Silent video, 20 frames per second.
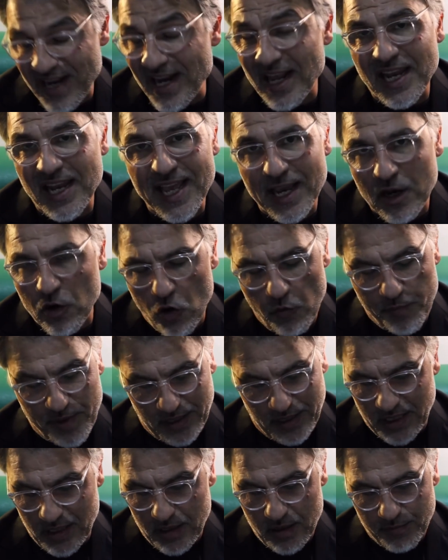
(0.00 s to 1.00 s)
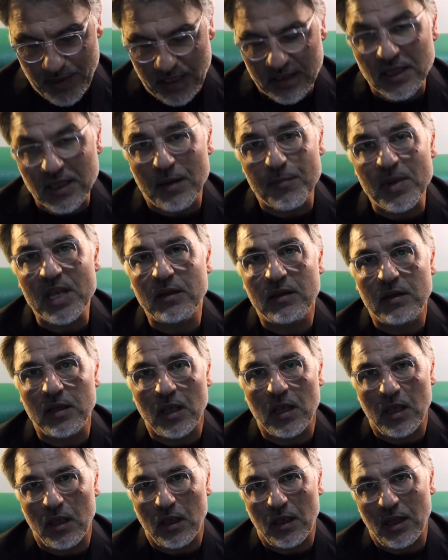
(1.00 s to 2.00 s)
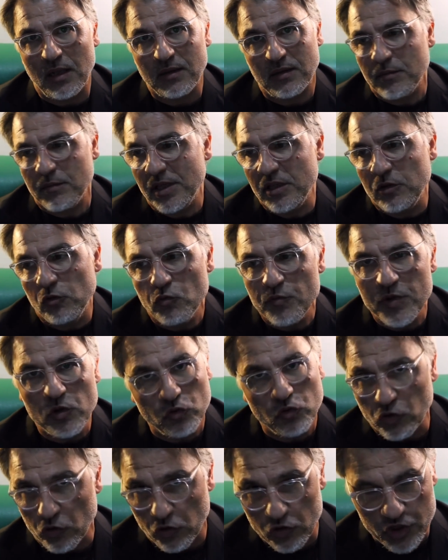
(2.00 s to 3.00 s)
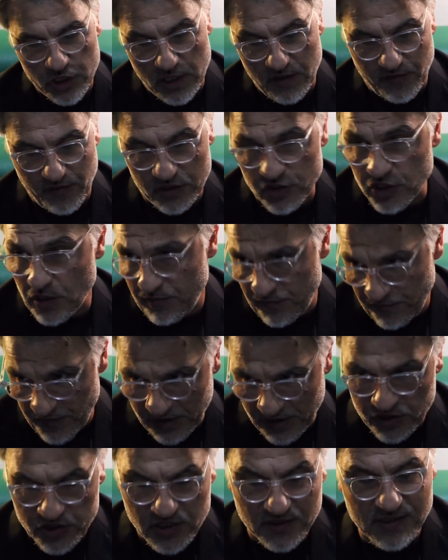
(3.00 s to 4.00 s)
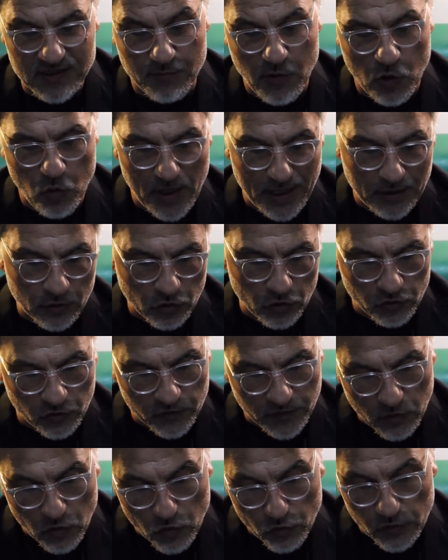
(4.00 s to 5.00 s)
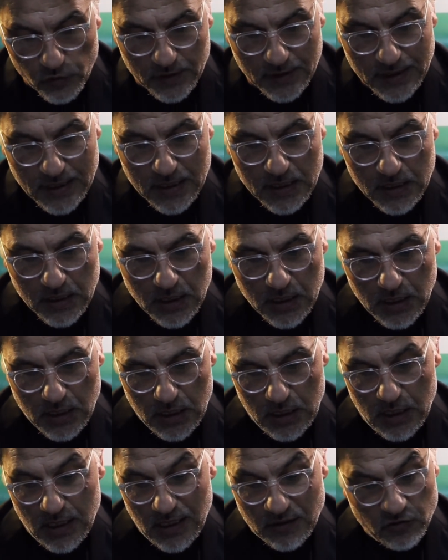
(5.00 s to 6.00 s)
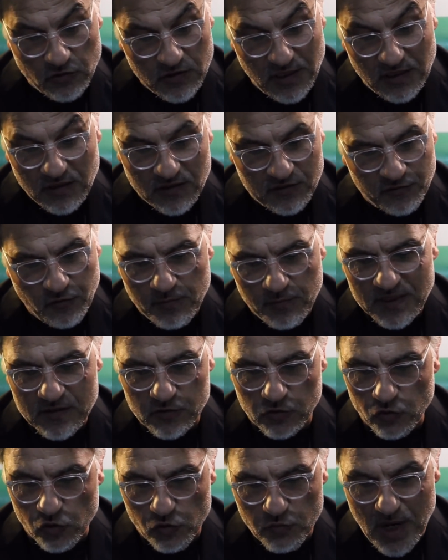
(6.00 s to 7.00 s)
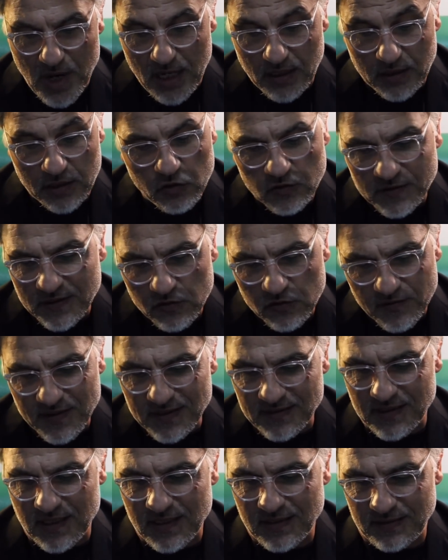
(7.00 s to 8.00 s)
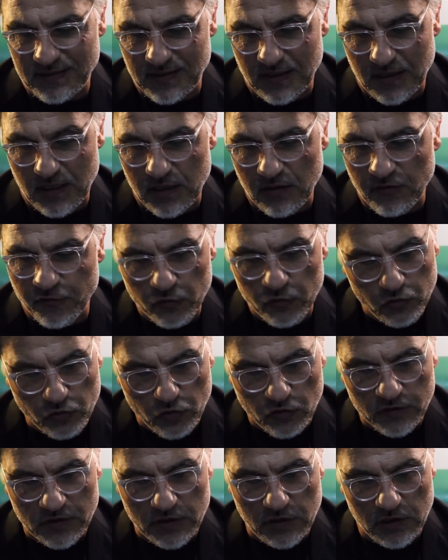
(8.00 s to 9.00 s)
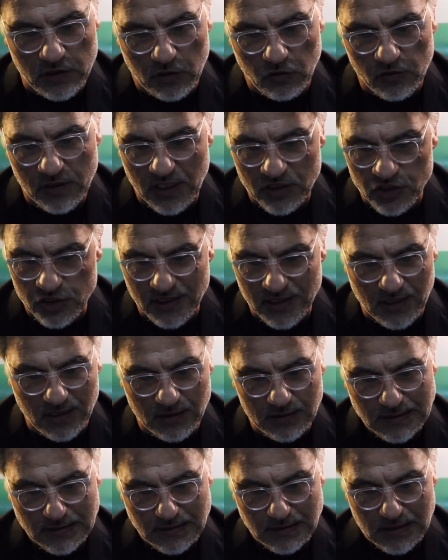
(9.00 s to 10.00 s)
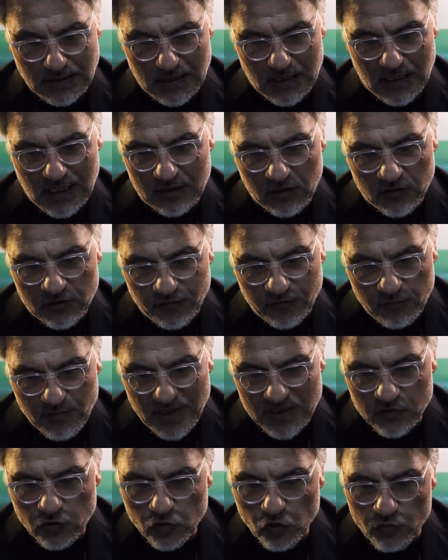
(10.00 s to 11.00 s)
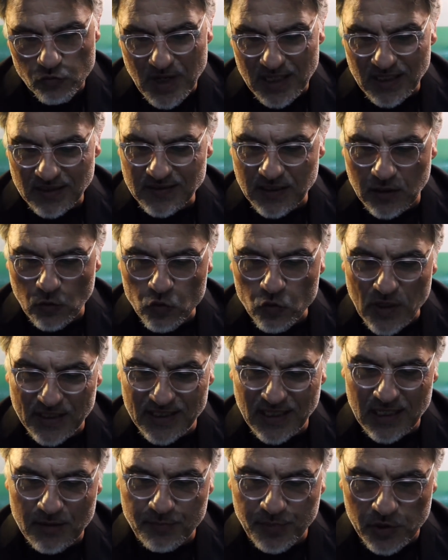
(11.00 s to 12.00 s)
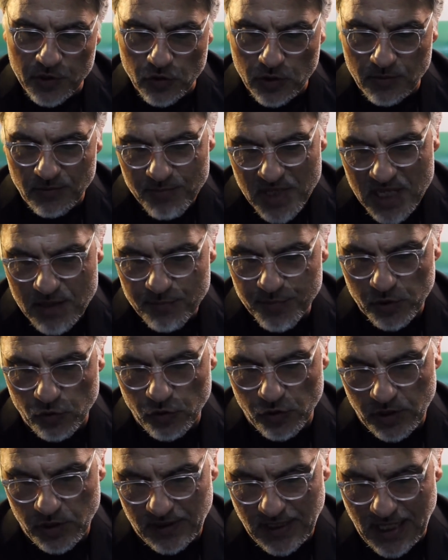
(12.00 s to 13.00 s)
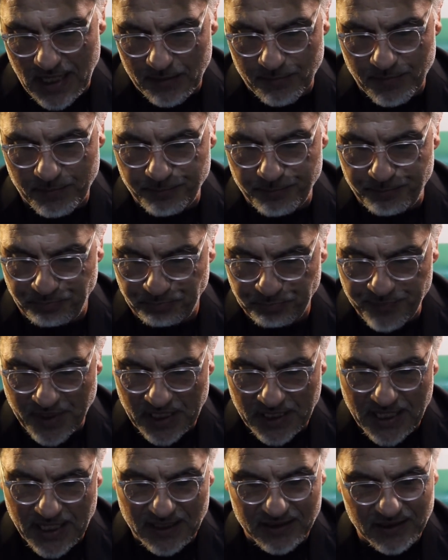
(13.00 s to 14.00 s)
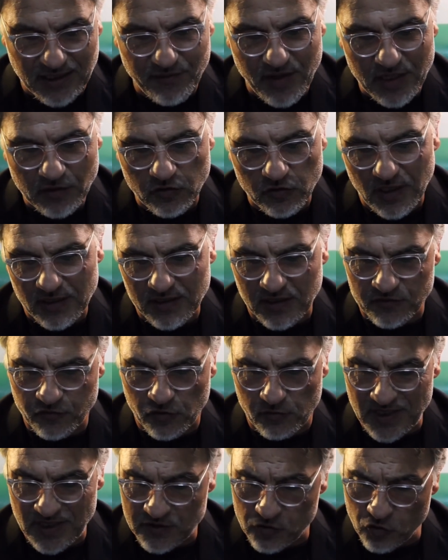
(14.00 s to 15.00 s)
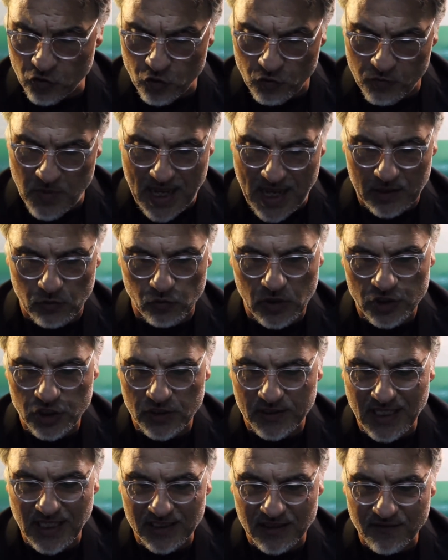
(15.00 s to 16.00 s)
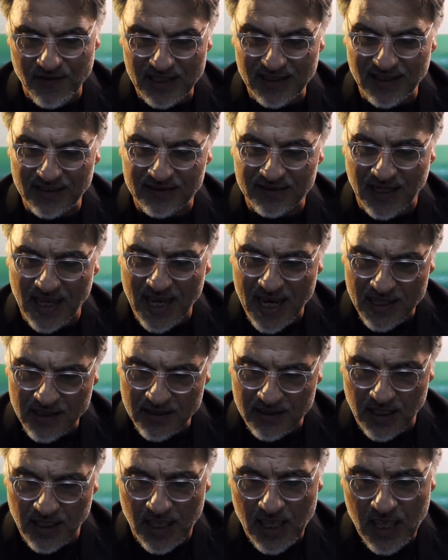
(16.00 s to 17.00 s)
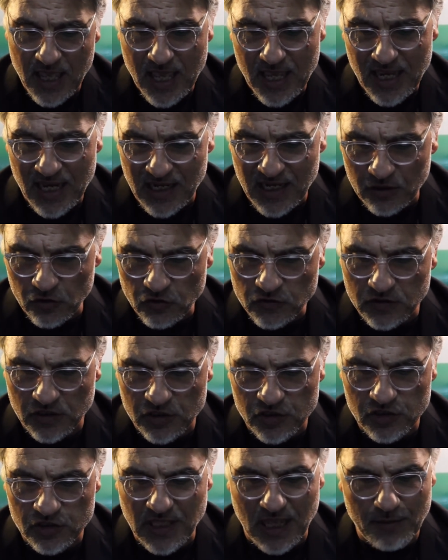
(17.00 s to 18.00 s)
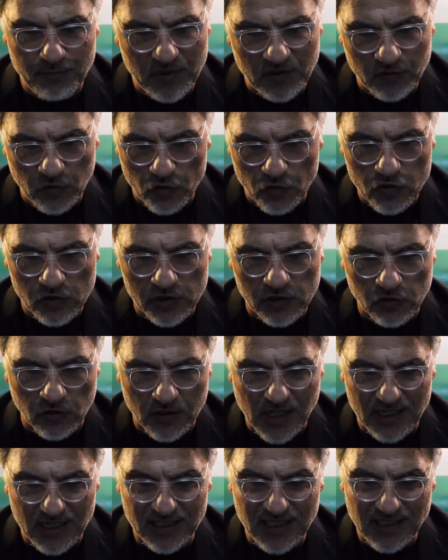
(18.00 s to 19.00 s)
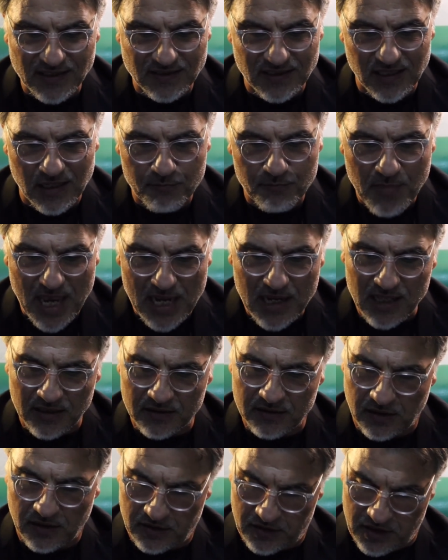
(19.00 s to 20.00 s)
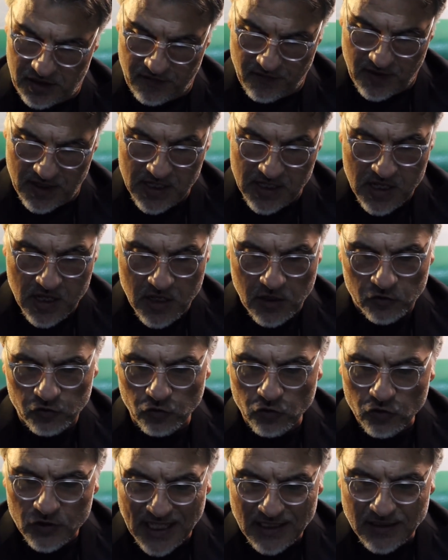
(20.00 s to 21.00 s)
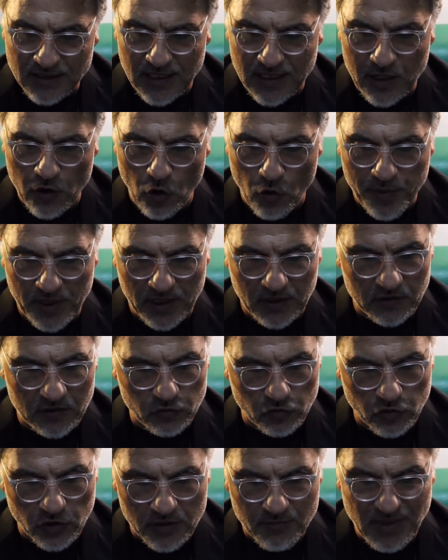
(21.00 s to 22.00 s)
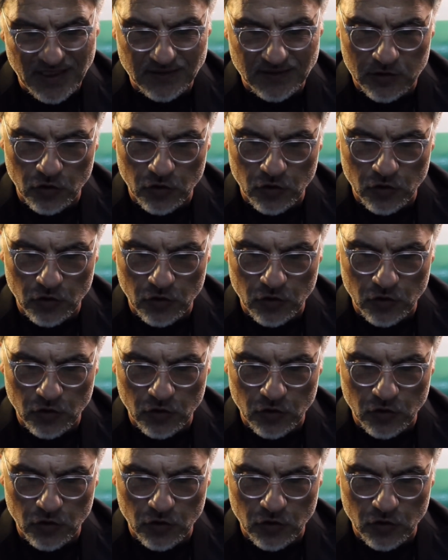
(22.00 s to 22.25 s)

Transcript: la leggo perché praticamente altrimenti in un minuto non ce la facciamo, infatti già siamo a 48 secondi. Eh, la società di trasformazione urbana, io se dovessi essere il futuro sindaco della città, la trasformazione urbana sarà una delle priori, mie priorità perché attraverso la trasformazione urbana una città diventa attraente e la nostra città ha bisogno di tornare ad essere bella e attrattiva. Sono tante le opere che sono rimaste